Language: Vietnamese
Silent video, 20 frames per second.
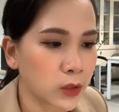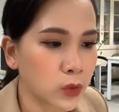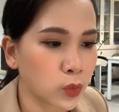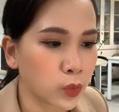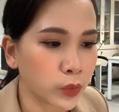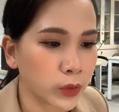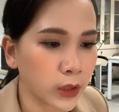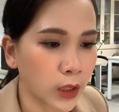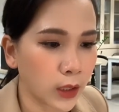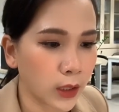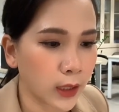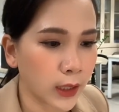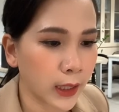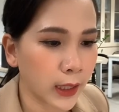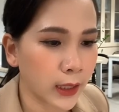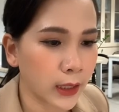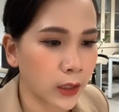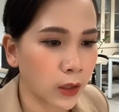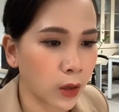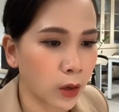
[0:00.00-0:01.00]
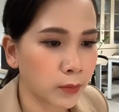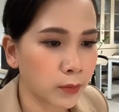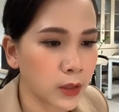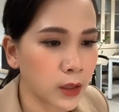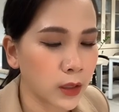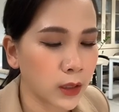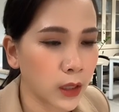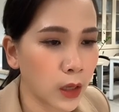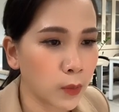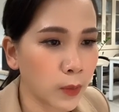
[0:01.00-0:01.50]
chủ nhật này có
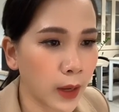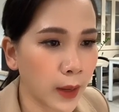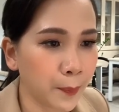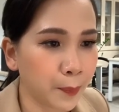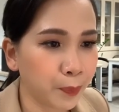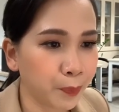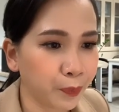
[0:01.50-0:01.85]
mưa không ạ?